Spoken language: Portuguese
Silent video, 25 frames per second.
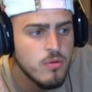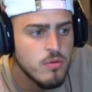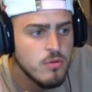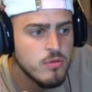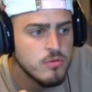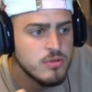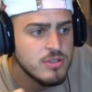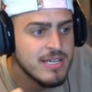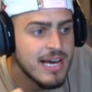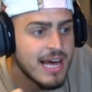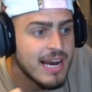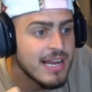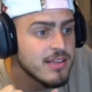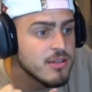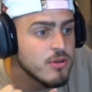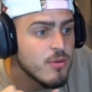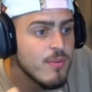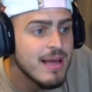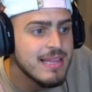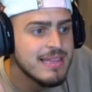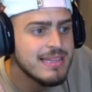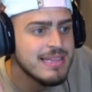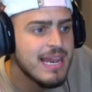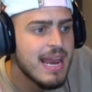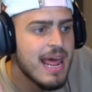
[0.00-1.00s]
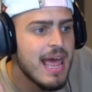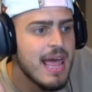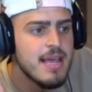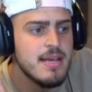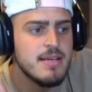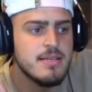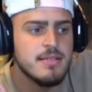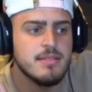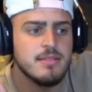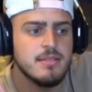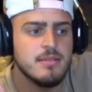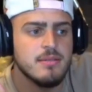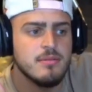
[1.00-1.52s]
Os caras estão
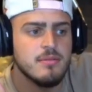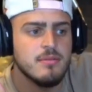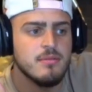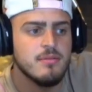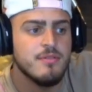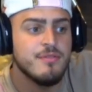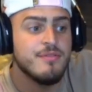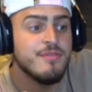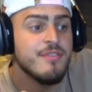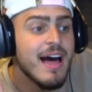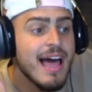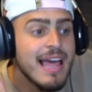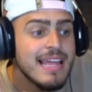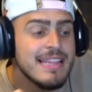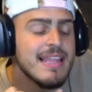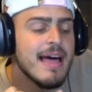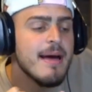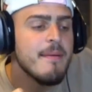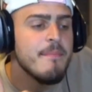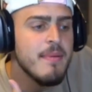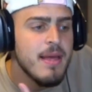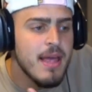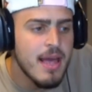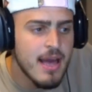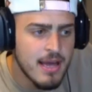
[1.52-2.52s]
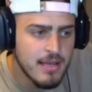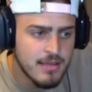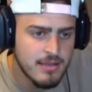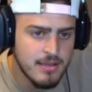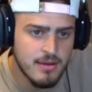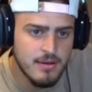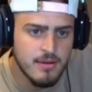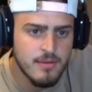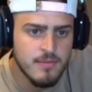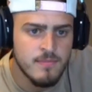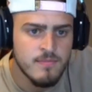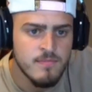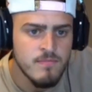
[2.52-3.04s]
atrás. Vai dar
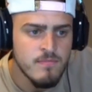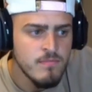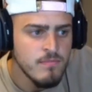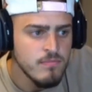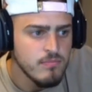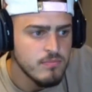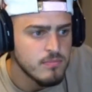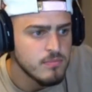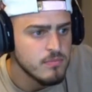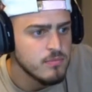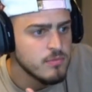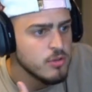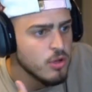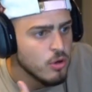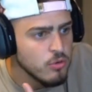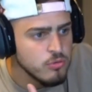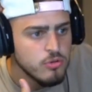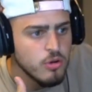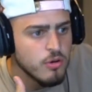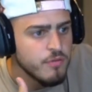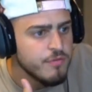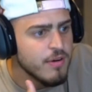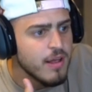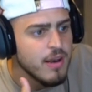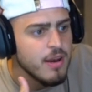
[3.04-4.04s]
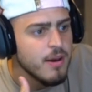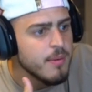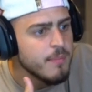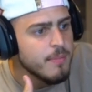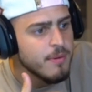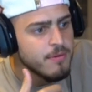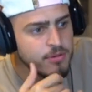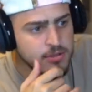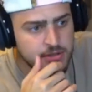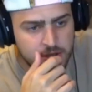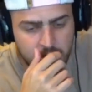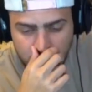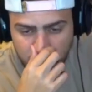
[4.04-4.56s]
merda. Não tô falando pra
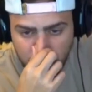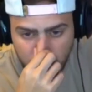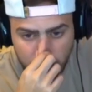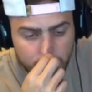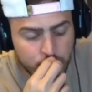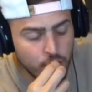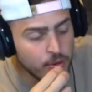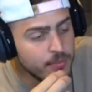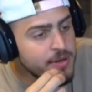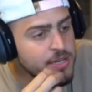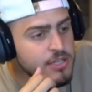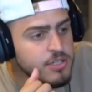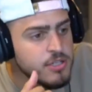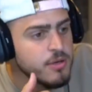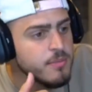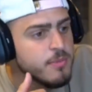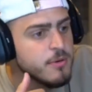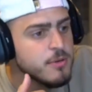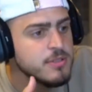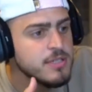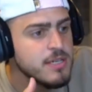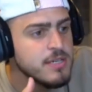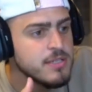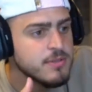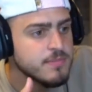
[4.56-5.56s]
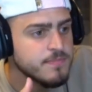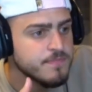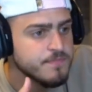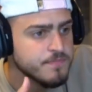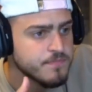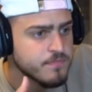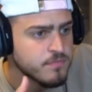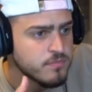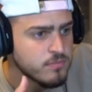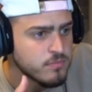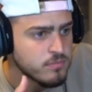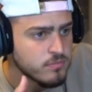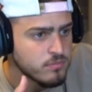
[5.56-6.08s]
vocês, eu não tô mentindo pra vocês.
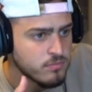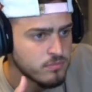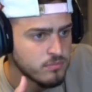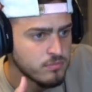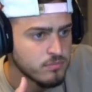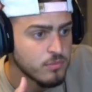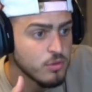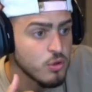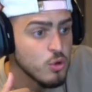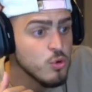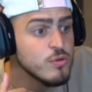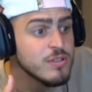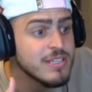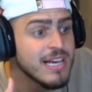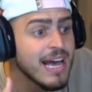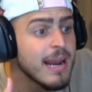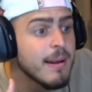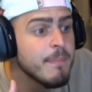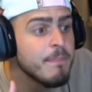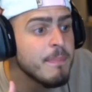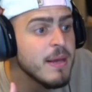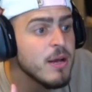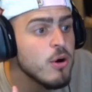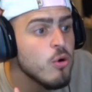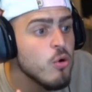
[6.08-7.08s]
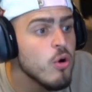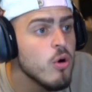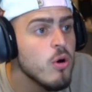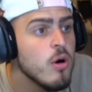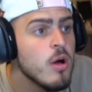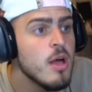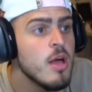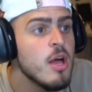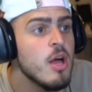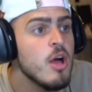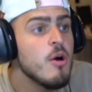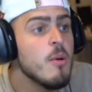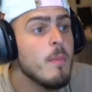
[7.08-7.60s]
Os caras pegou
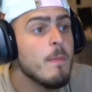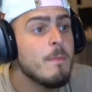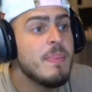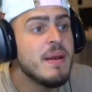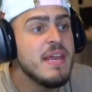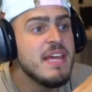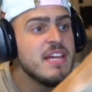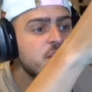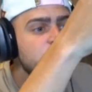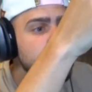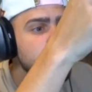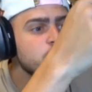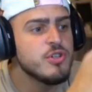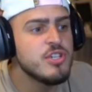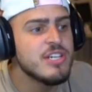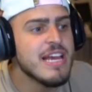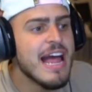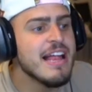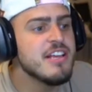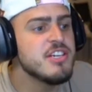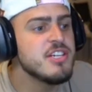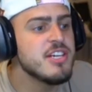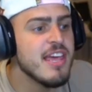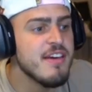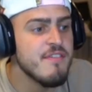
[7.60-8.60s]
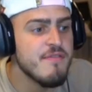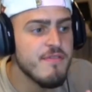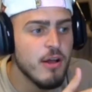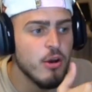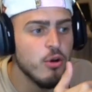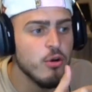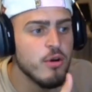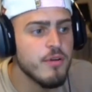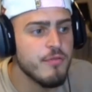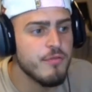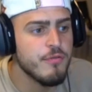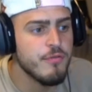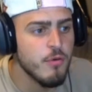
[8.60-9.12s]
print do chat quem
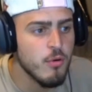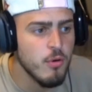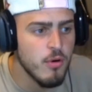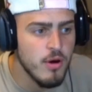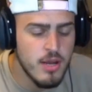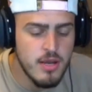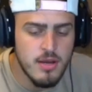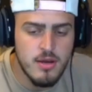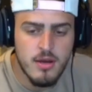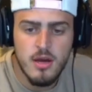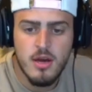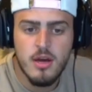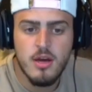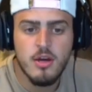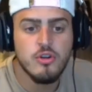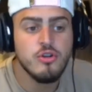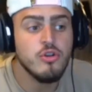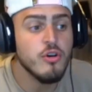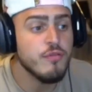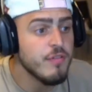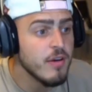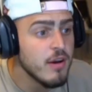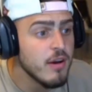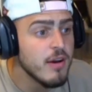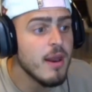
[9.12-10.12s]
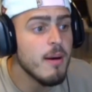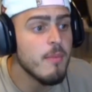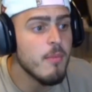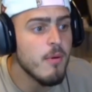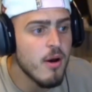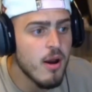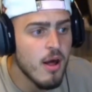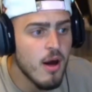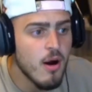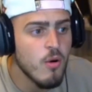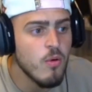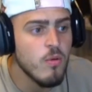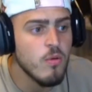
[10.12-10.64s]
falou que foi. Tô falando na
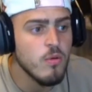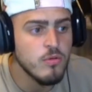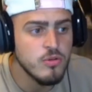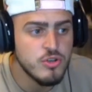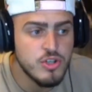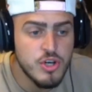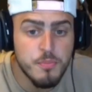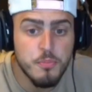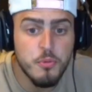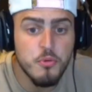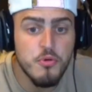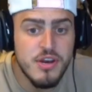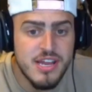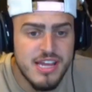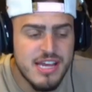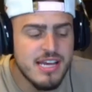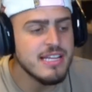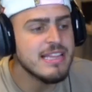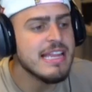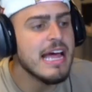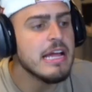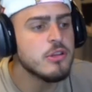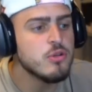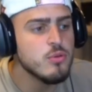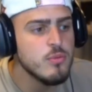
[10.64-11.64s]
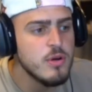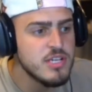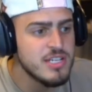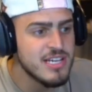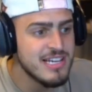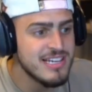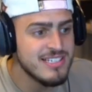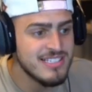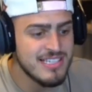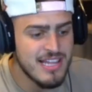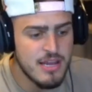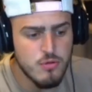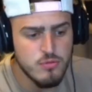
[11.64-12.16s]
moral. Tipo, nick da Twitch,
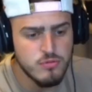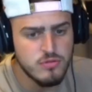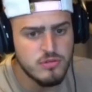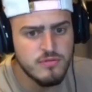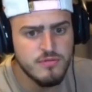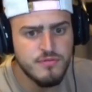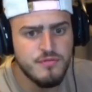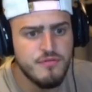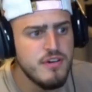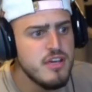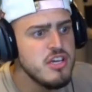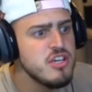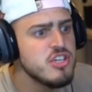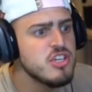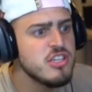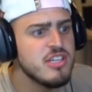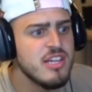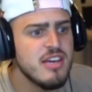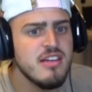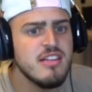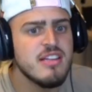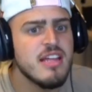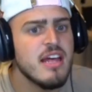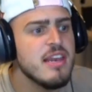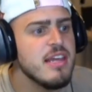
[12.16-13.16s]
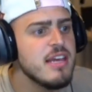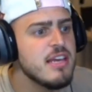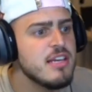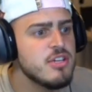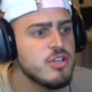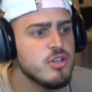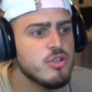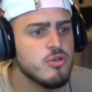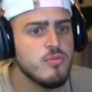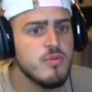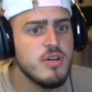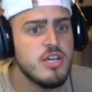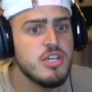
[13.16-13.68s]
eles têm uns 20, 30 nick
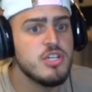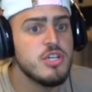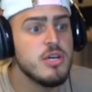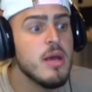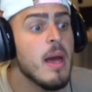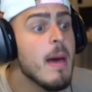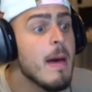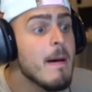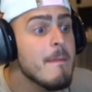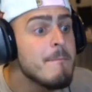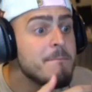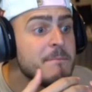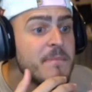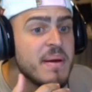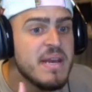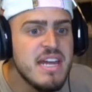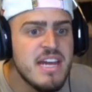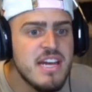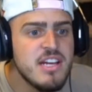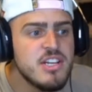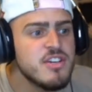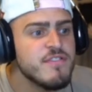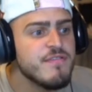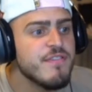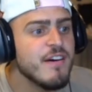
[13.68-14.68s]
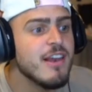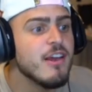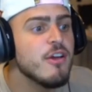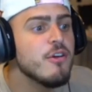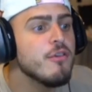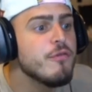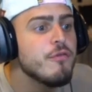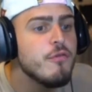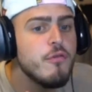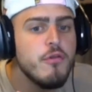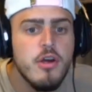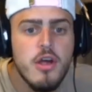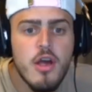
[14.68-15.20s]
de Twitch print falando
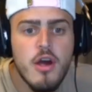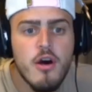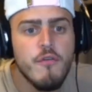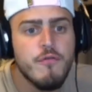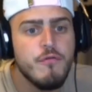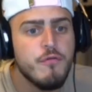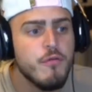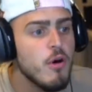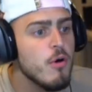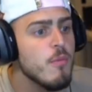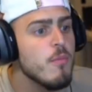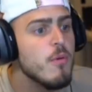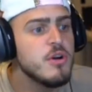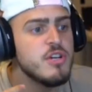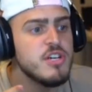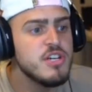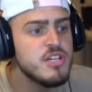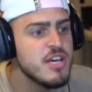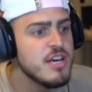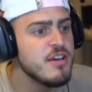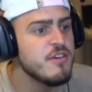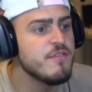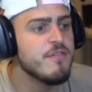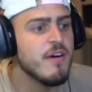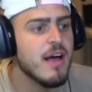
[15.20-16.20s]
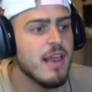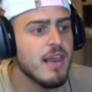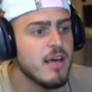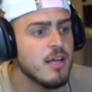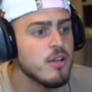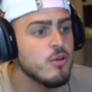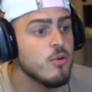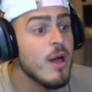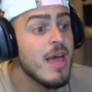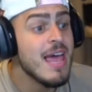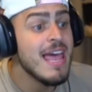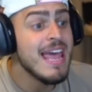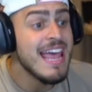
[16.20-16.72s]
fui eu, fui um monte de gente
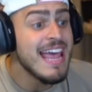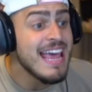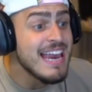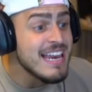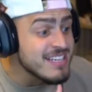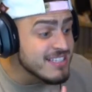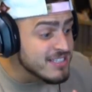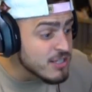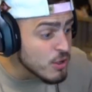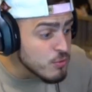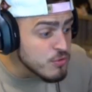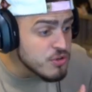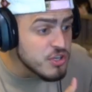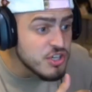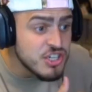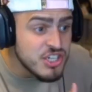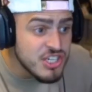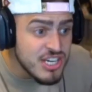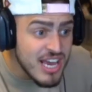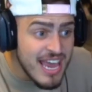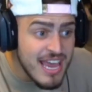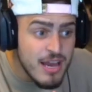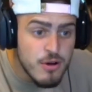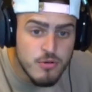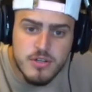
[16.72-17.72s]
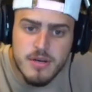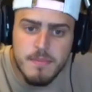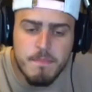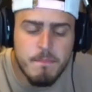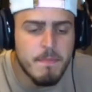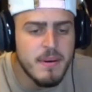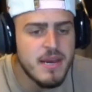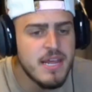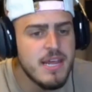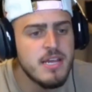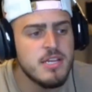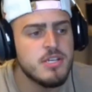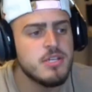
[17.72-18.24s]
falando. Eles estão cheio de
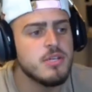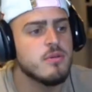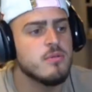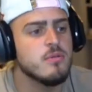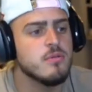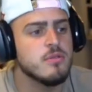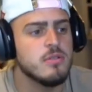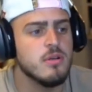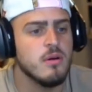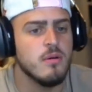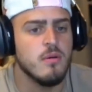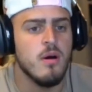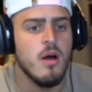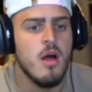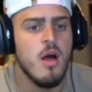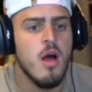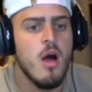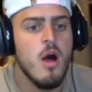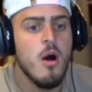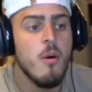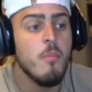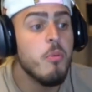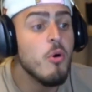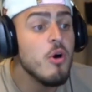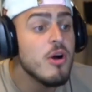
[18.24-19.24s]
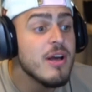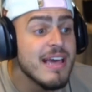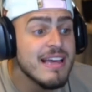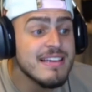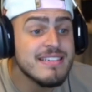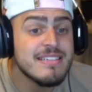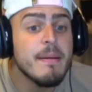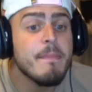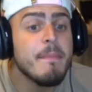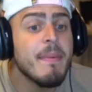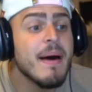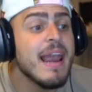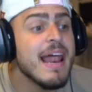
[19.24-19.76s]
print, cuzão. Porque
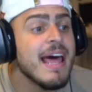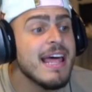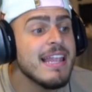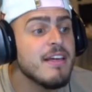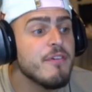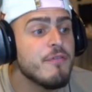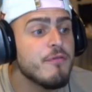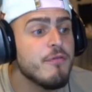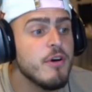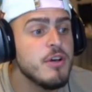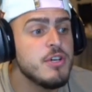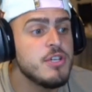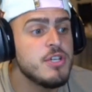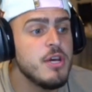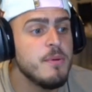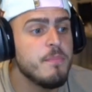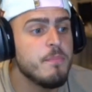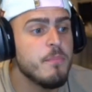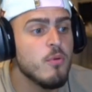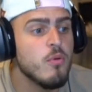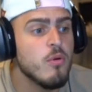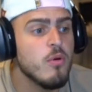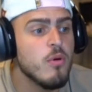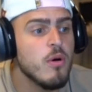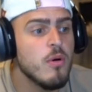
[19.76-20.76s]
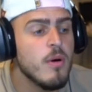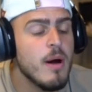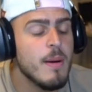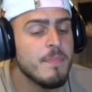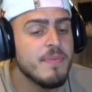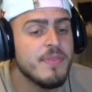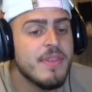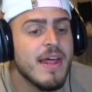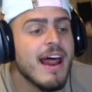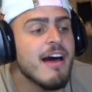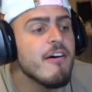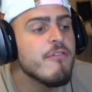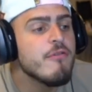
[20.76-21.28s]
essa parada foi tipo,
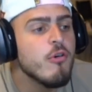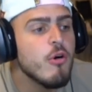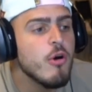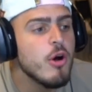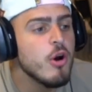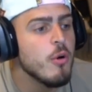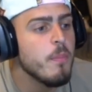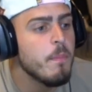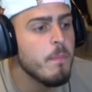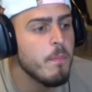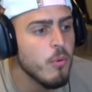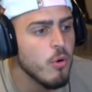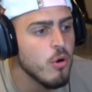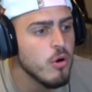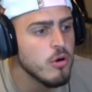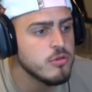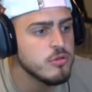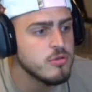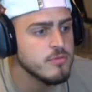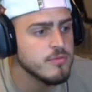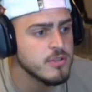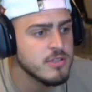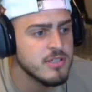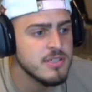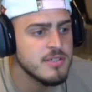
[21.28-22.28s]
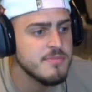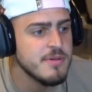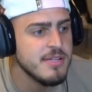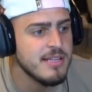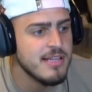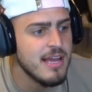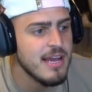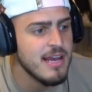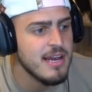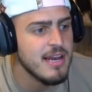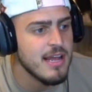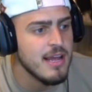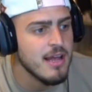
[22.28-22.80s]
travou o aeroporto, vocês me
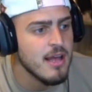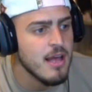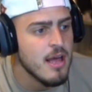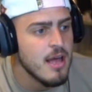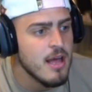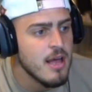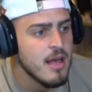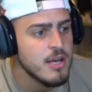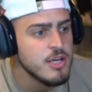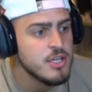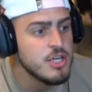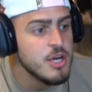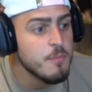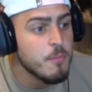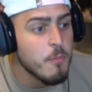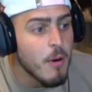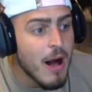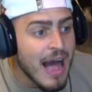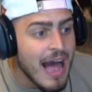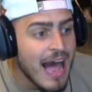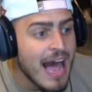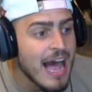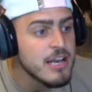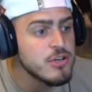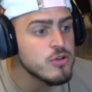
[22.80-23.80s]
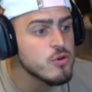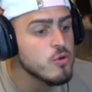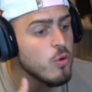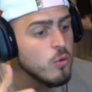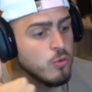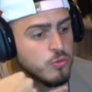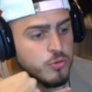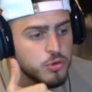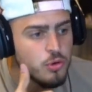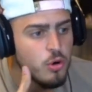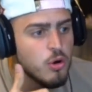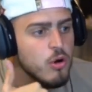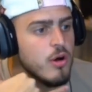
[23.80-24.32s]
entendem? Tipo, a rádio,
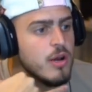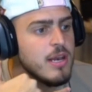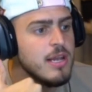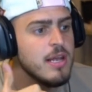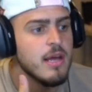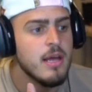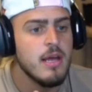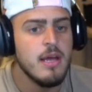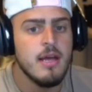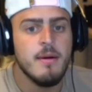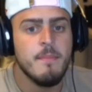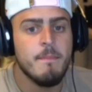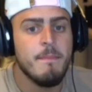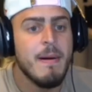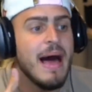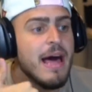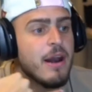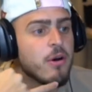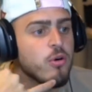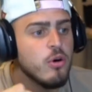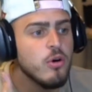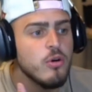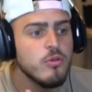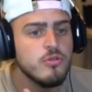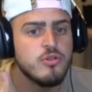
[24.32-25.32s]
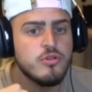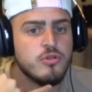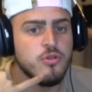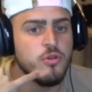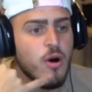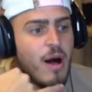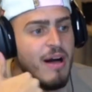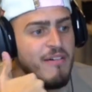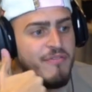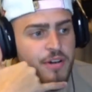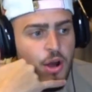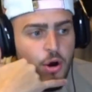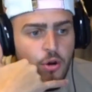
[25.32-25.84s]
controle, parou, o
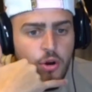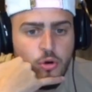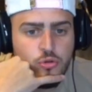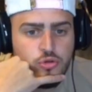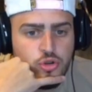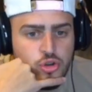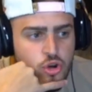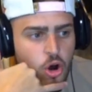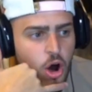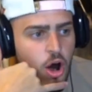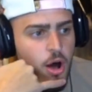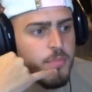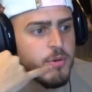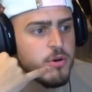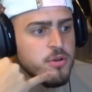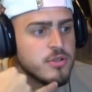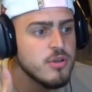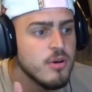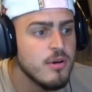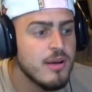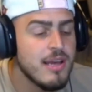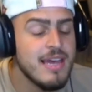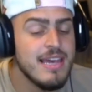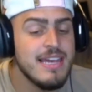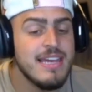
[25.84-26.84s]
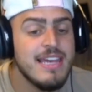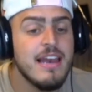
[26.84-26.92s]
avião não sobe, não sei o quê.